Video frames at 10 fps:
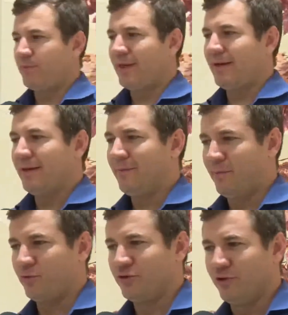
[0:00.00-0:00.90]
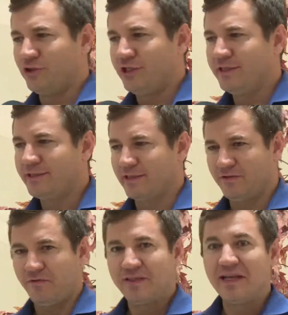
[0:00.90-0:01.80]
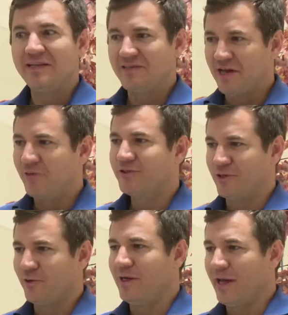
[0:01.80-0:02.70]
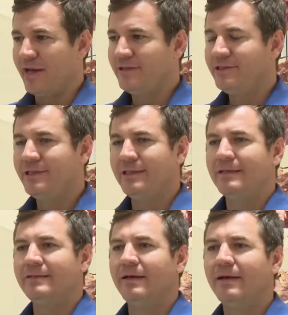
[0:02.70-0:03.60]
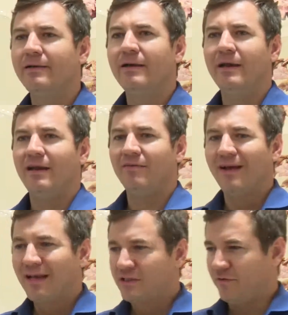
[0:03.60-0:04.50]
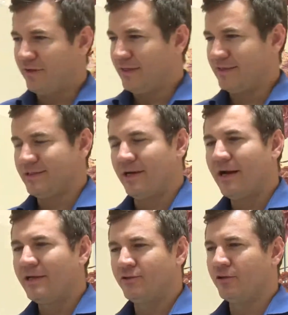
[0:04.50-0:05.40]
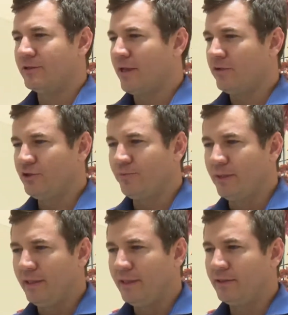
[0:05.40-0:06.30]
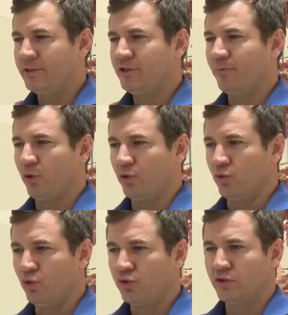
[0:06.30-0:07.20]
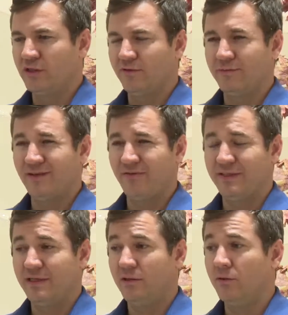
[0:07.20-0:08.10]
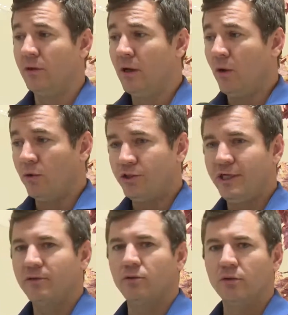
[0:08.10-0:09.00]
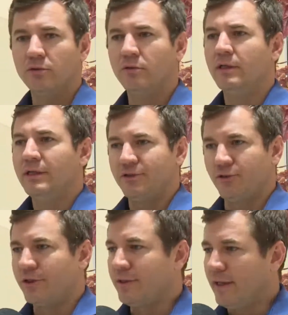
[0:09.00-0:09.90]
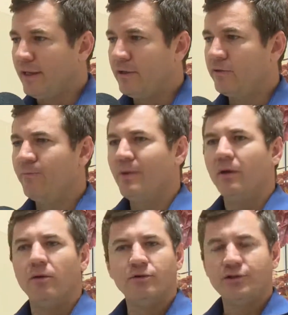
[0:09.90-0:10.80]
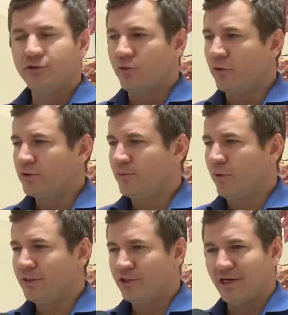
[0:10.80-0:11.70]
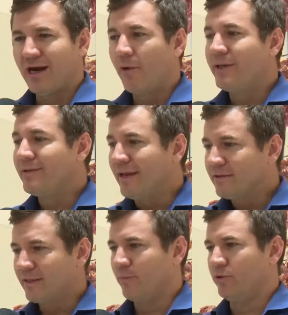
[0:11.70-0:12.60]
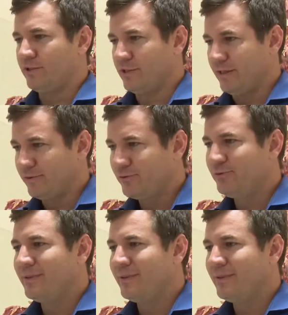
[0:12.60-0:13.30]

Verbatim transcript: para os lojistas fidelizar o seu cliente, né? levar lá diferenciais, sorteio de brindes, de produtos, nós vamos estar tá fazendo o dia todo sorteio. Os descontos podem chegar a 80%,